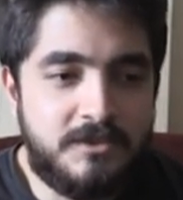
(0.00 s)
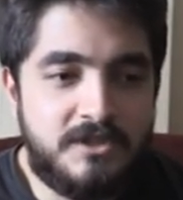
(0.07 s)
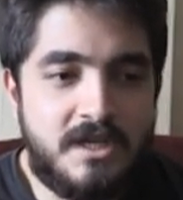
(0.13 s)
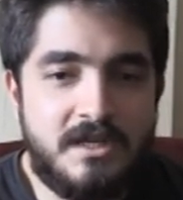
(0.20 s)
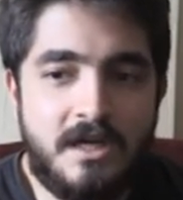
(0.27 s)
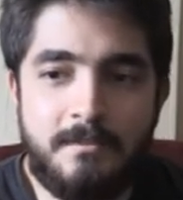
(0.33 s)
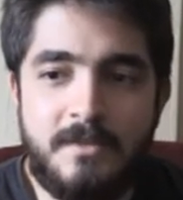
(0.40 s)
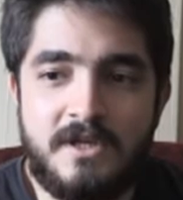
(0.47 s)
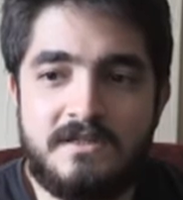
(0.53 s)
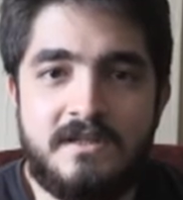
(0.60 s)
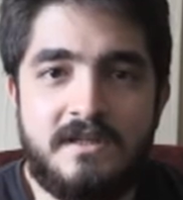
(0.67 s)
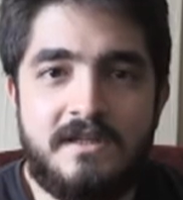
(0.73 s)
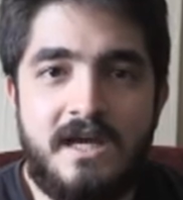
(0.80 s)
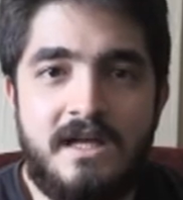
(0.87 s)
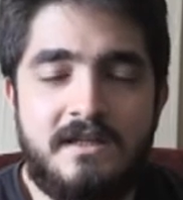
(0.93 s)
bir şey
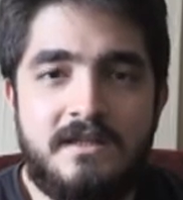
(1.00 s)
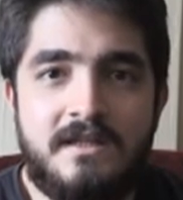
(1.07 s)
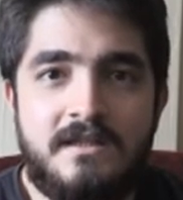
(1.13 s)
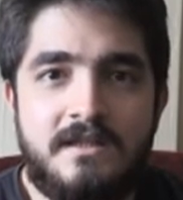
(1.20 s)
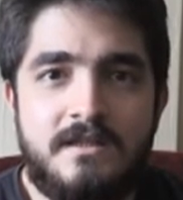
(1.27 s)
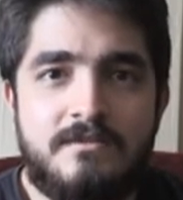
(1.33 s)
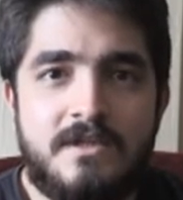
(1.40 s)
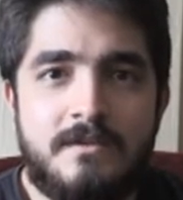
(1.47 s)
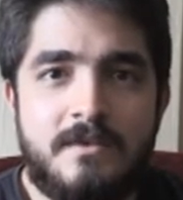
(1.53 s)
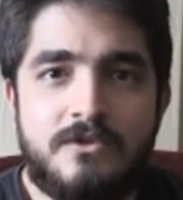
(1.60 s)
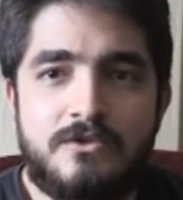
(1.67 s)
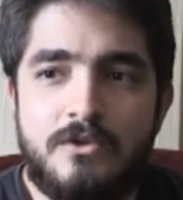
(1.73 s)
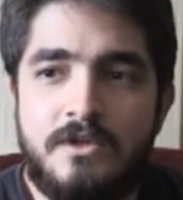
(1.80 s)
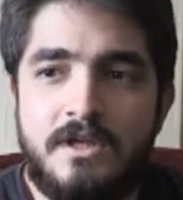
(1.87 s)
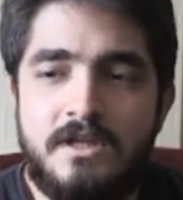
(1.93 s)
yapmasını telkin ettiğim
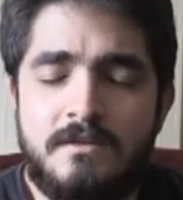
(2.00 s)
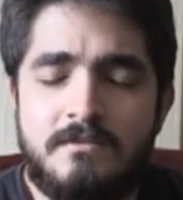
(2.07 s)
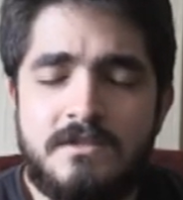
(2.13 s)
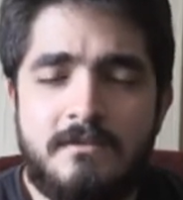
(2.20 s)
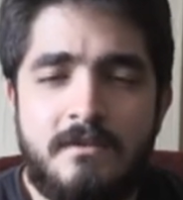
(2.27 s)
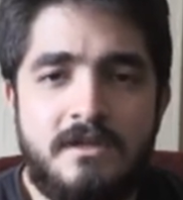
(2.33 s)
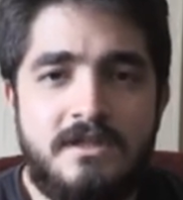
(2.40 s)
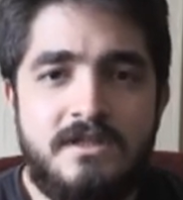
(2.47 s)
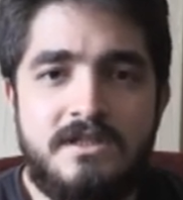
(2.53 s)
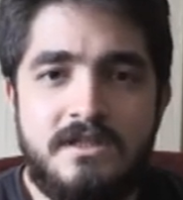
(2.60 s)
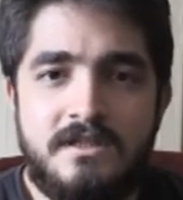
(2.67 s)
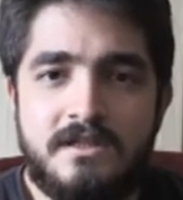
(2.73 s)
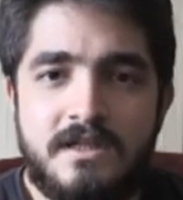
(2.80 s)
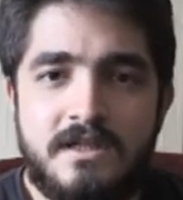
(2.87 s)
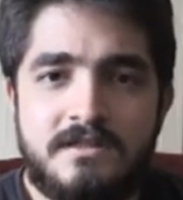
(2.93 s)
zaman, söylediğim zaman hiç
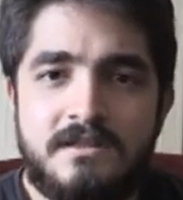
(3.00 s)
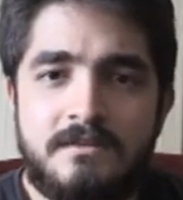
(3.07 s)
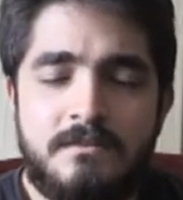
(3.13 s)
itiraz